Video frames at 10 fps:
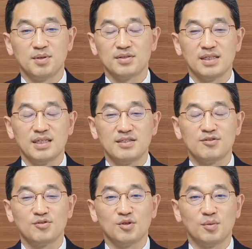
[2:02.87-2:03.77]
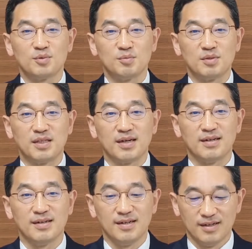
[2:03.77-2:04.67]
평생 잊을 수가 없습니다.
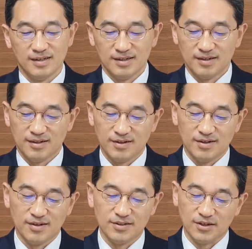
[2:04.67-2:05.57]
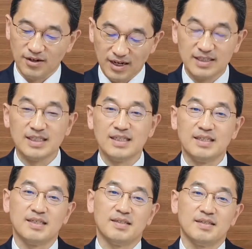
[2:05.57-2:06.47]
어, 여러
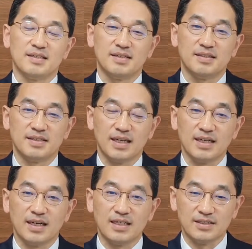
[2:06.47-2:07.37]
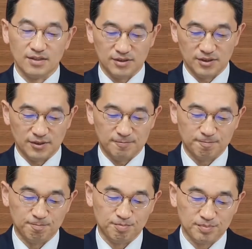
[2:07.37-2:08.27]
가지 생각이 있었죠.
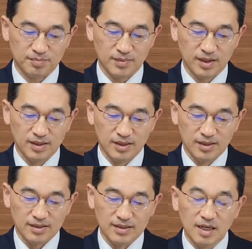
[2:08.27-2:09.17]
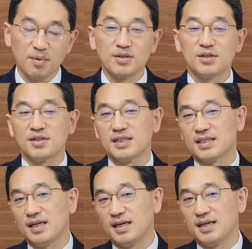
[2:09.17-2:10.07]
음. 근데 벌써
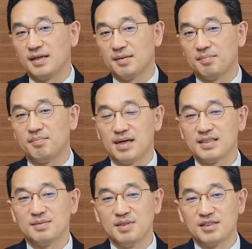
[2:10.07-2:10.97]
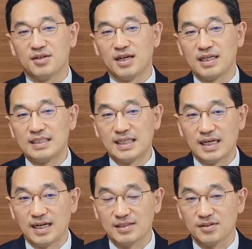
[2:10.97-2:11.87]
그렇게 말씀을 전하기
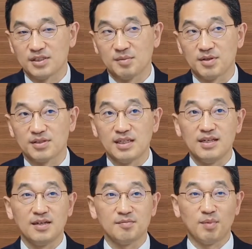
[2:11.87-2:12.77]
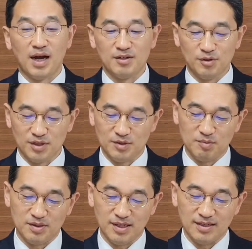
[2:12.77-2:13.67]
시작한 것이 벌써 1년 반이
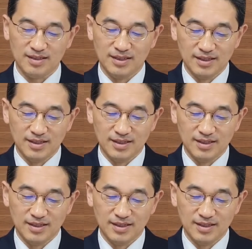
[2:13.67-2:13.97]
됐습니다.